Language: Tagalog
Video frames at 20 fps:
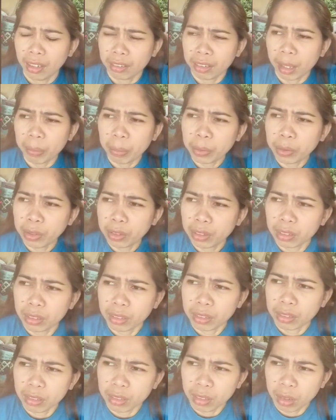Tapos,
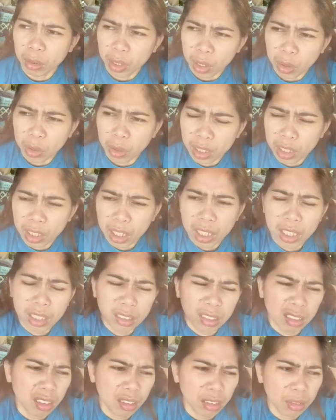okay-okay na
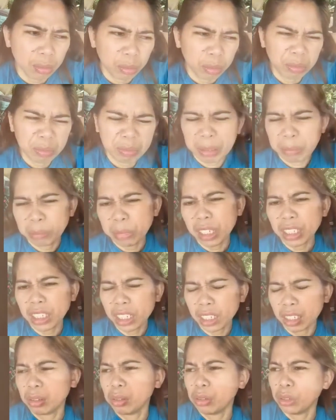rin Walang
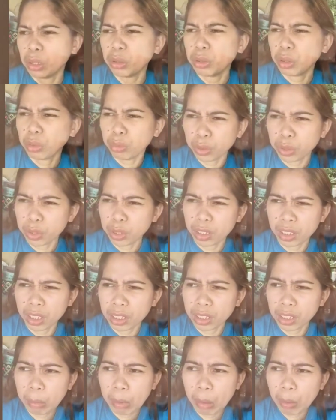bilis lang na yun siguro yung 14
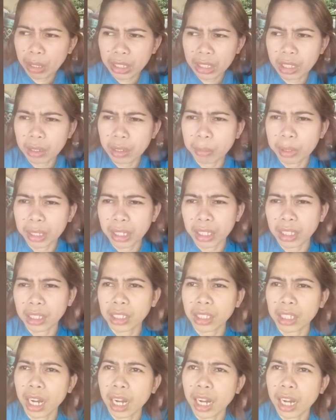days. Nabawasan na naman eh kasi